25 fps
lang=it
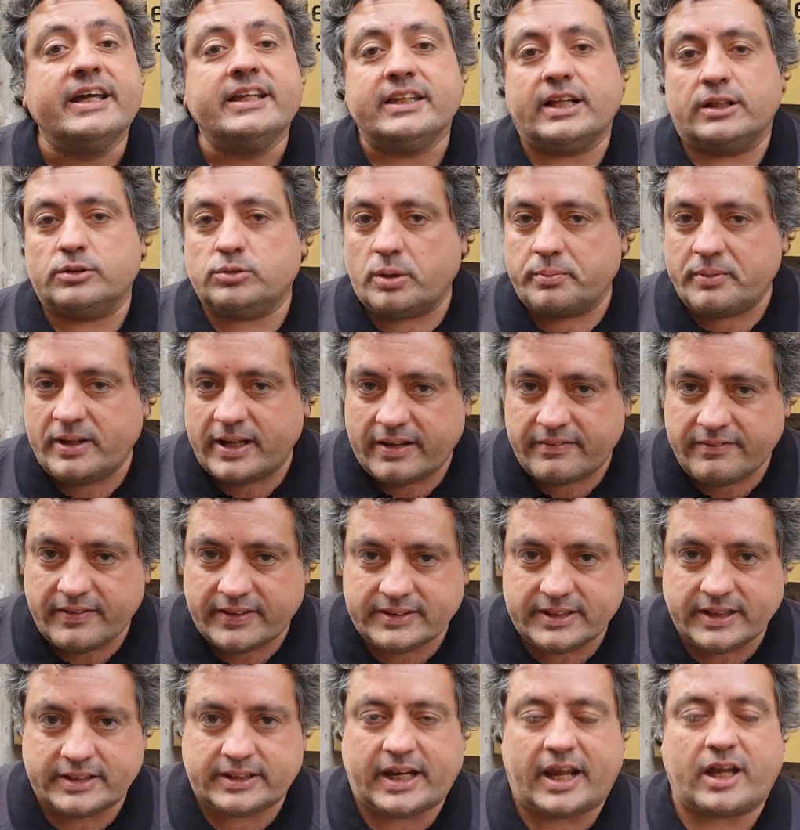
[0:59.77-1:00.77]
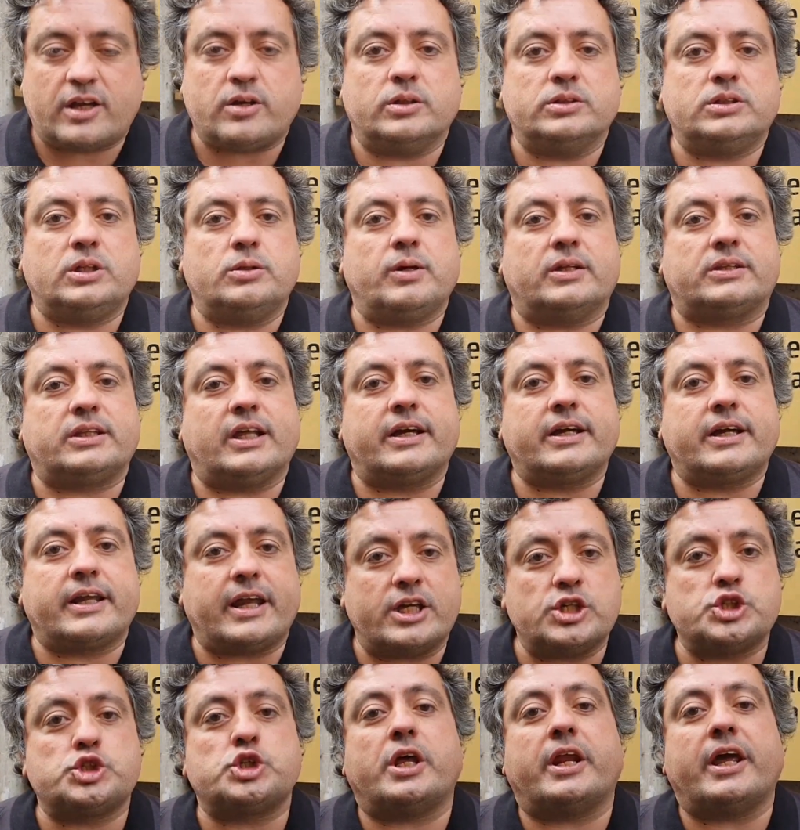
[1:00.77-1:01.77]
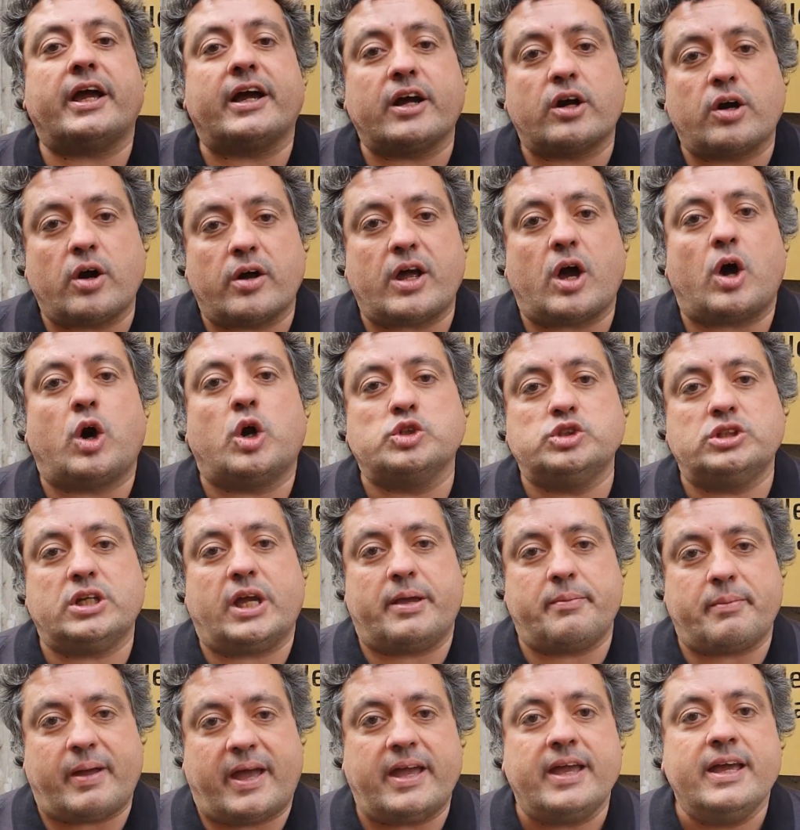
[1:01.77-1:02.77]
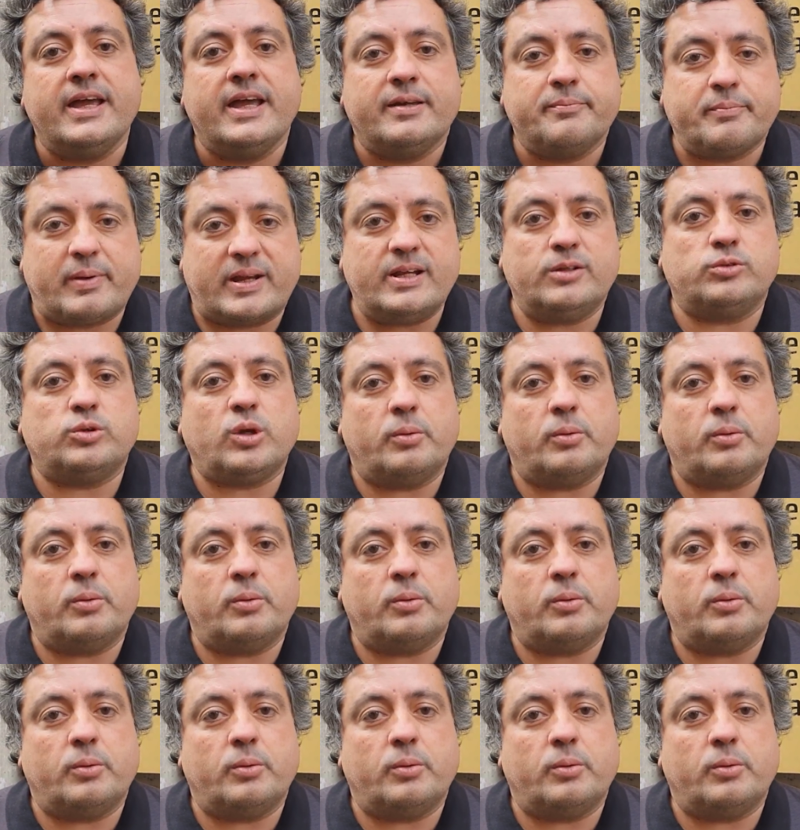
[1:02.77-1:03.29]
nel 2023 è continuata a crescere e ancora oggi, ahimè, per il